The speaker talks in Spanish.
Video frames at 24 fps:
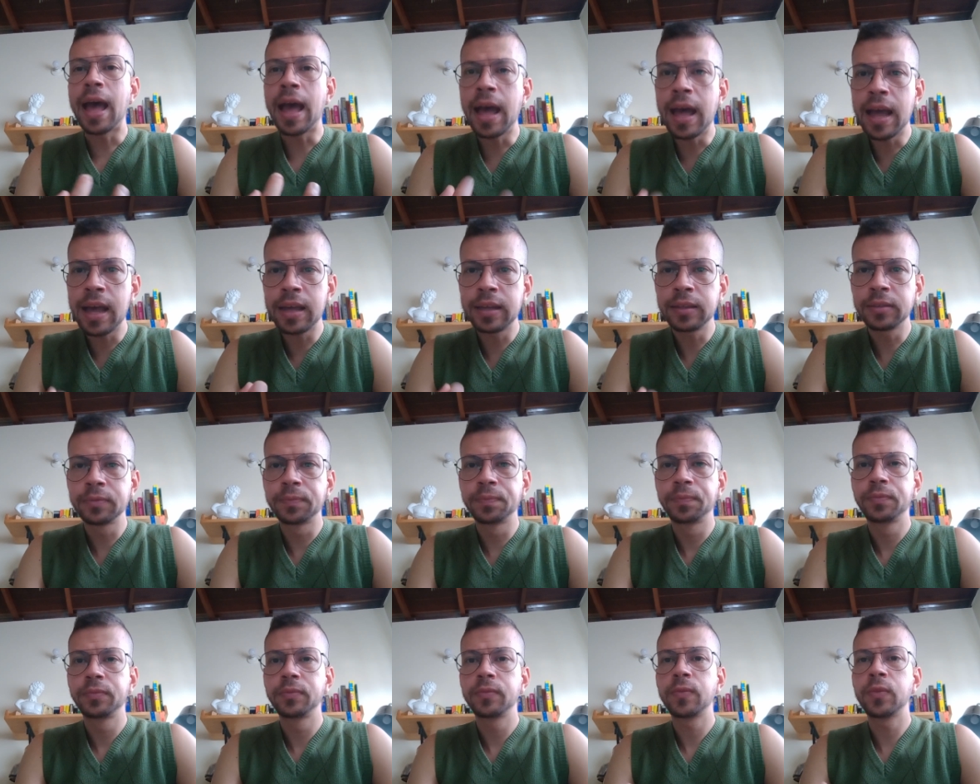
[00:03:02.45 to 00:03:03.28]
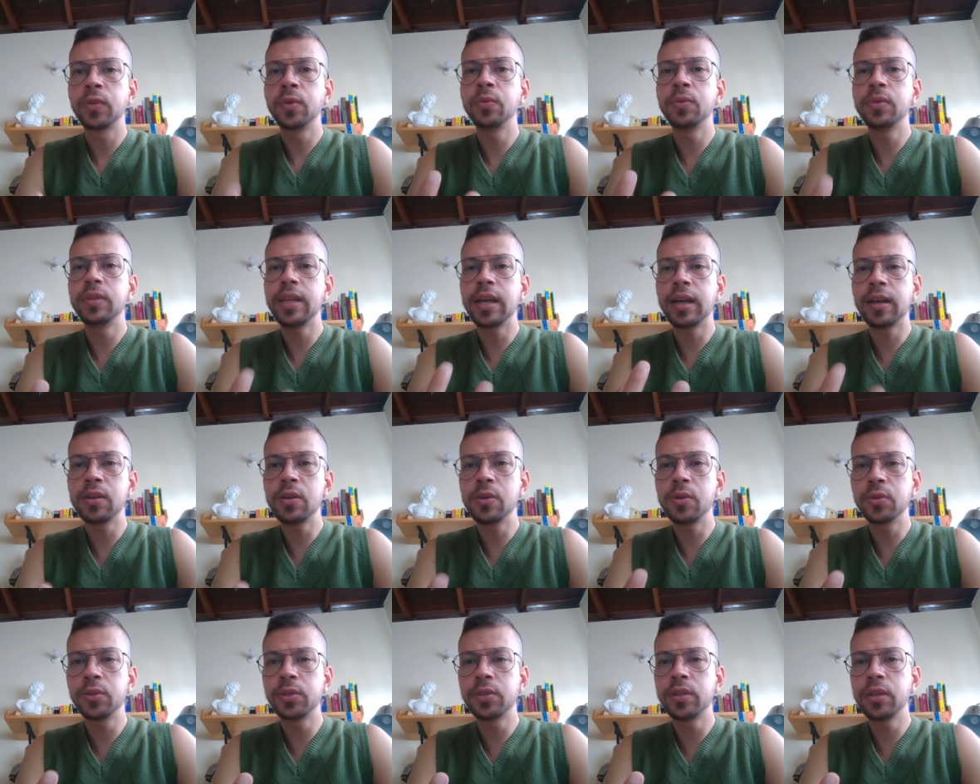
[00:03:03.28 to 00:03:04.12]
a un
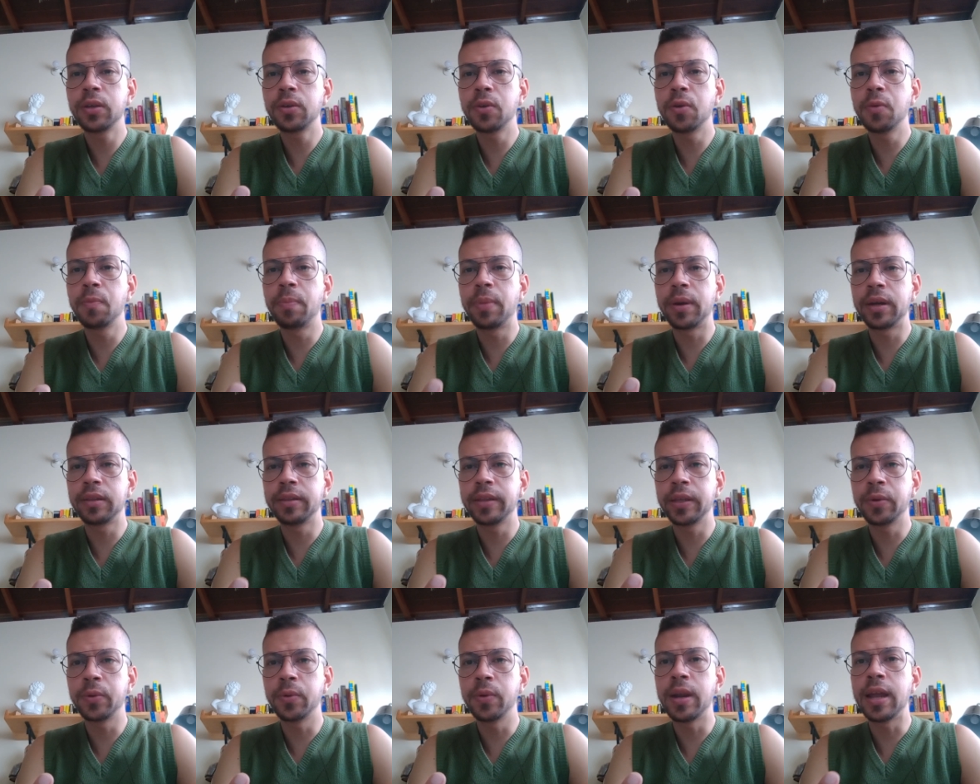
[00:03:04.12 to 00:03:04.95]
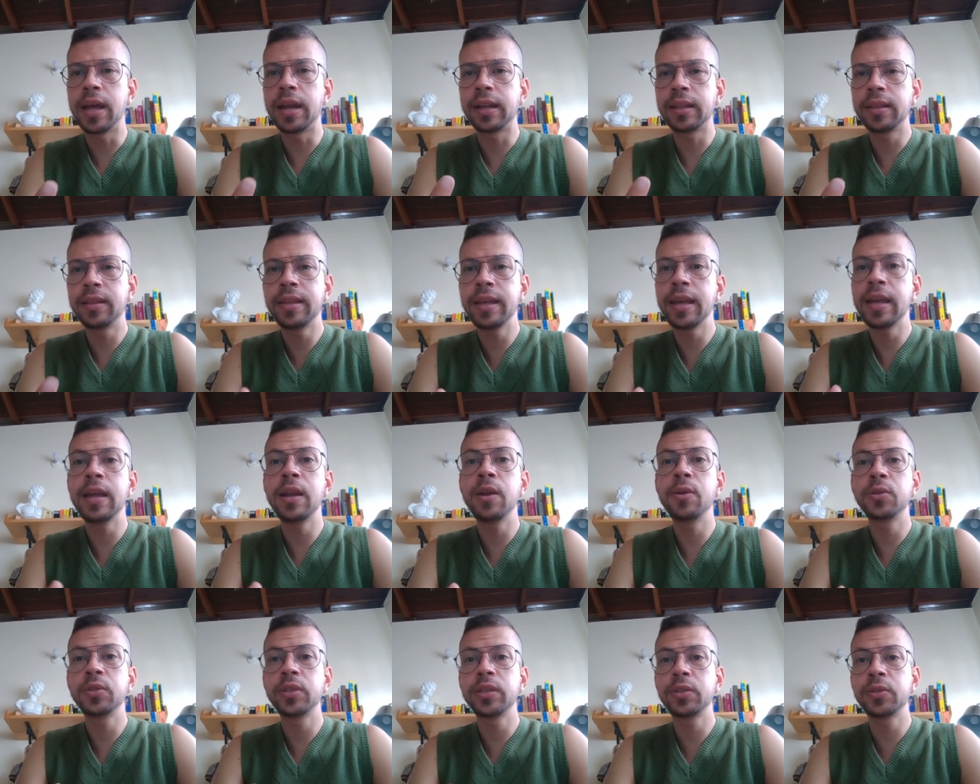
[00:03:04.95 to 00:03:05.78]
diagnóstico particular
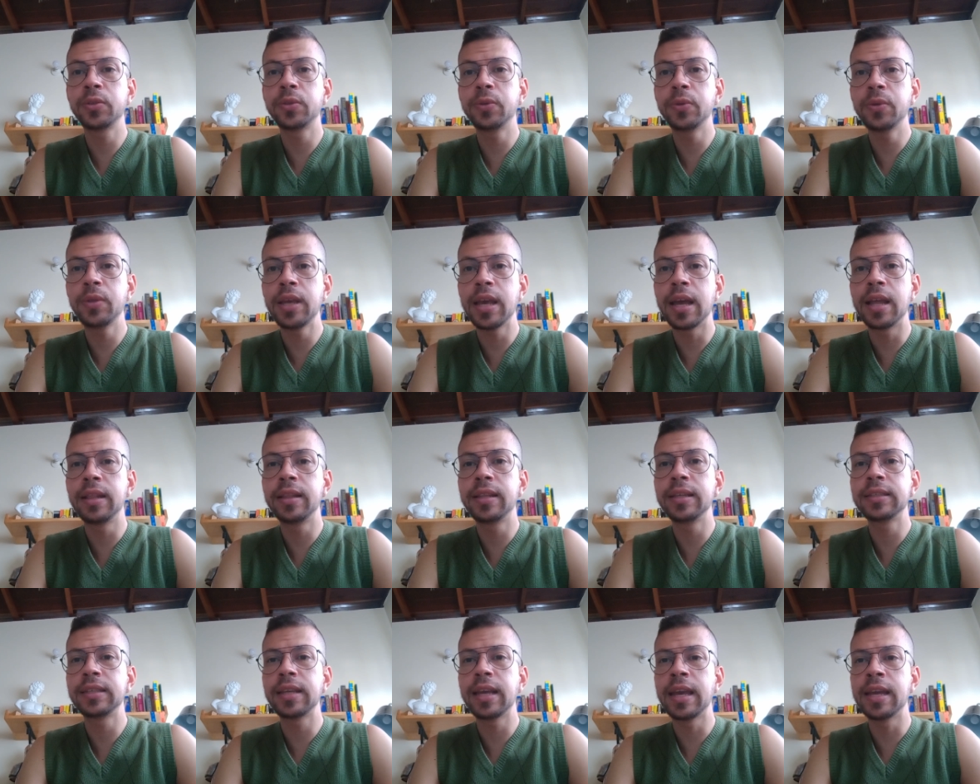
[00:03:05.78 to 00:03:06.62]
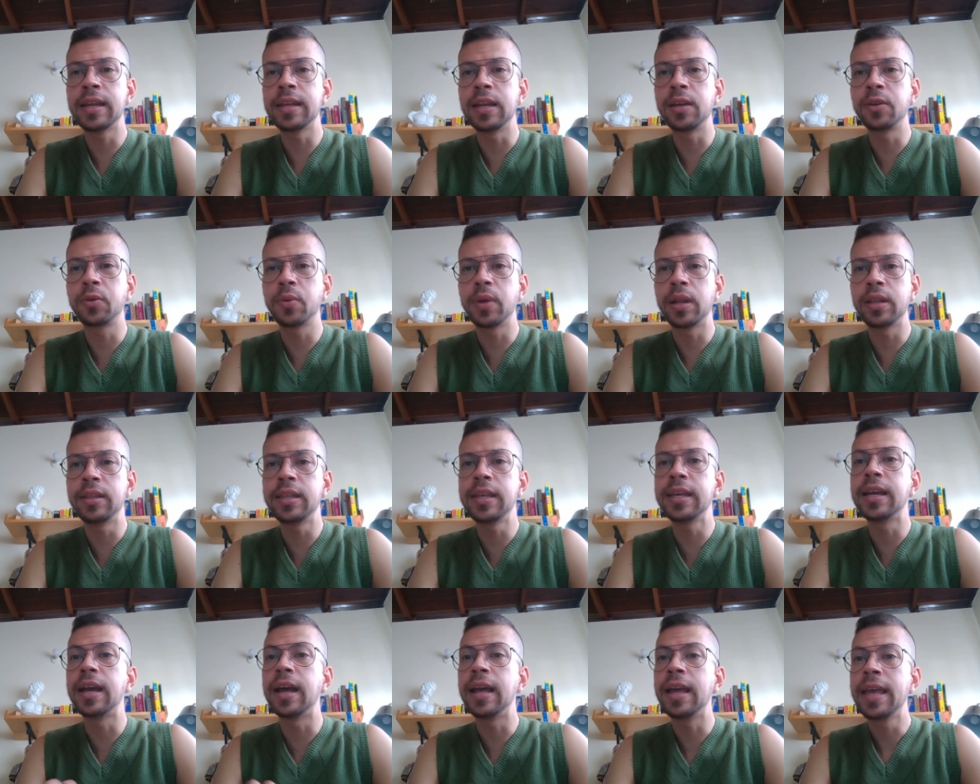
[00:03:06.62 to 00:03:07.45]
de los estudiantes en el cual
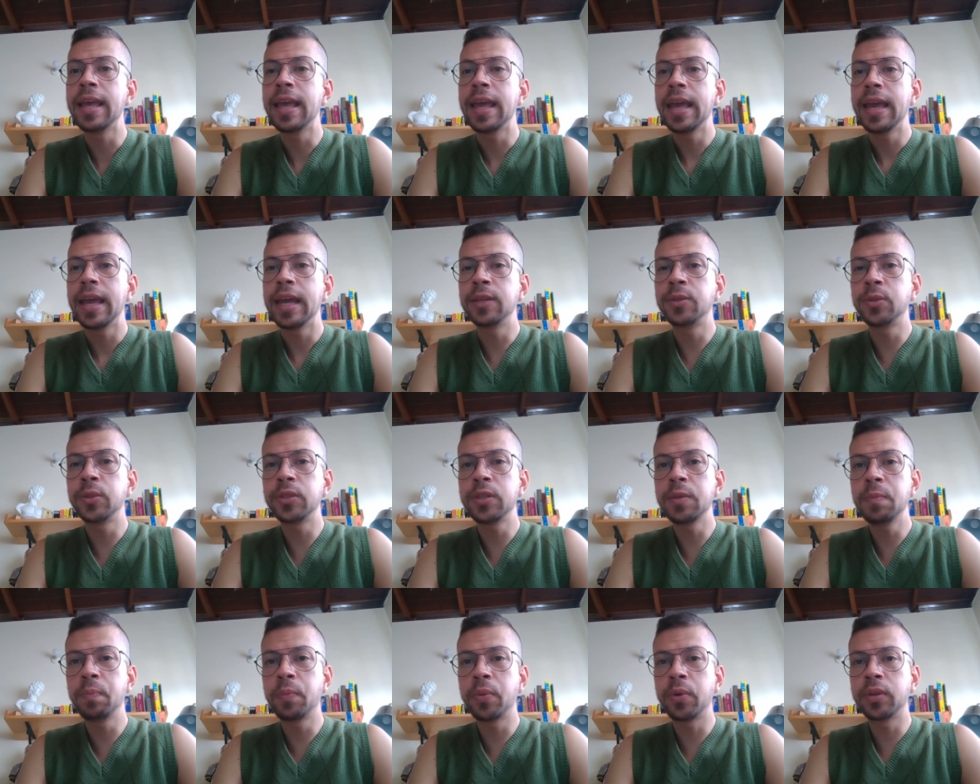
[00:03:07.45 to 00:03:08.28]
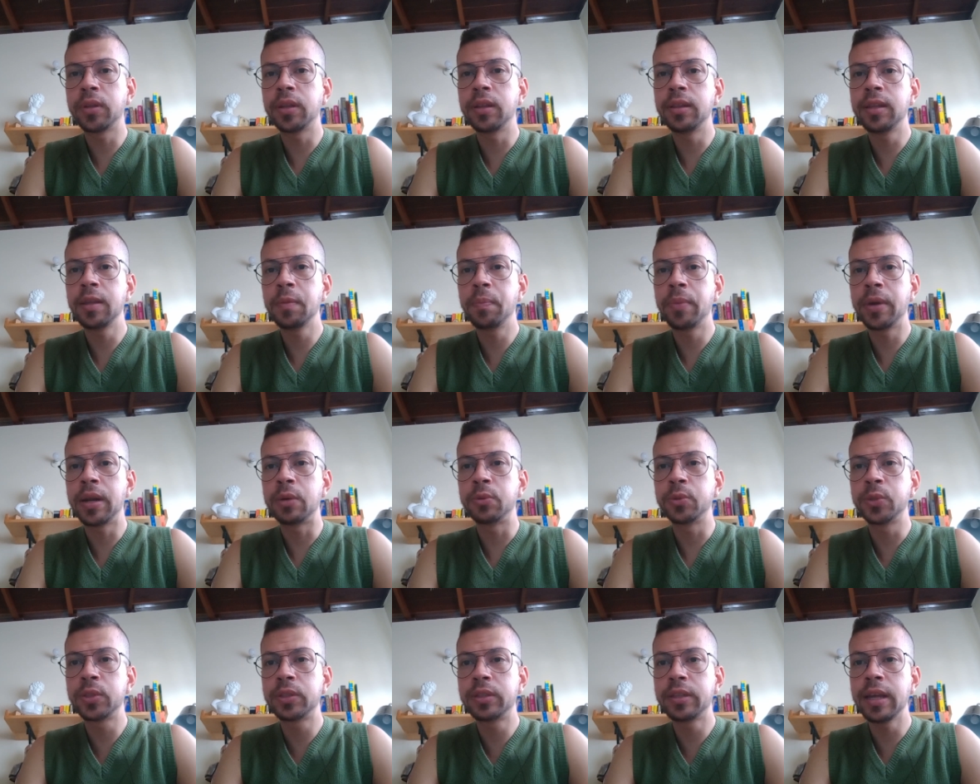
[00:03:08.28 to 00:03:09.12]
diga esto es importante
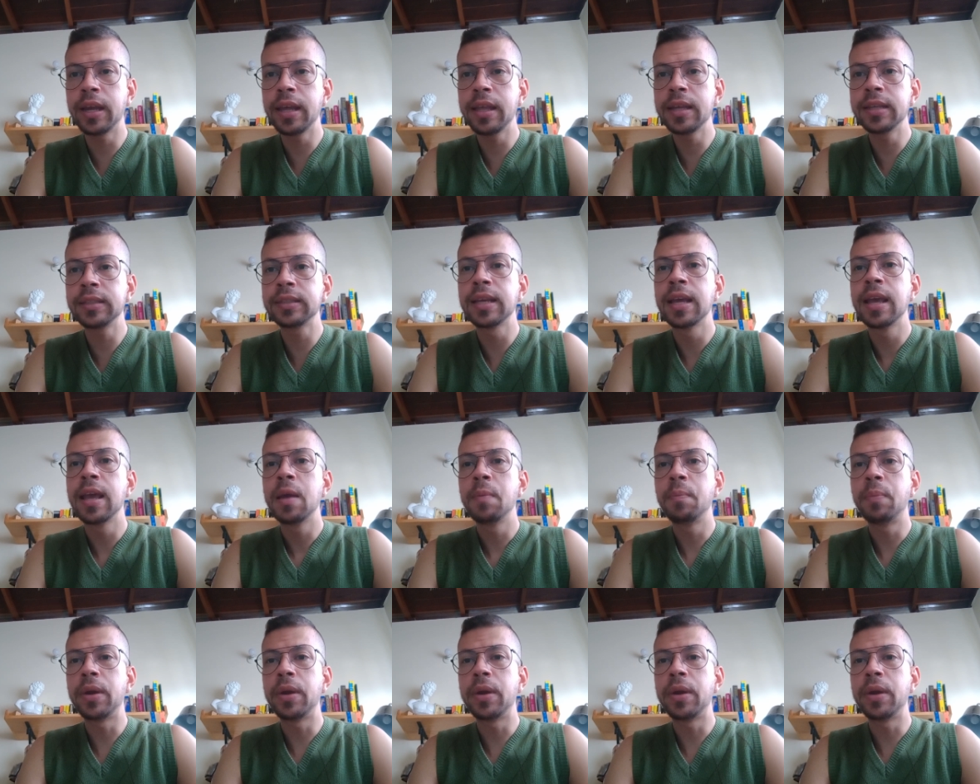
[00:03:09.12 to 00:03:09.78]
para ustedes,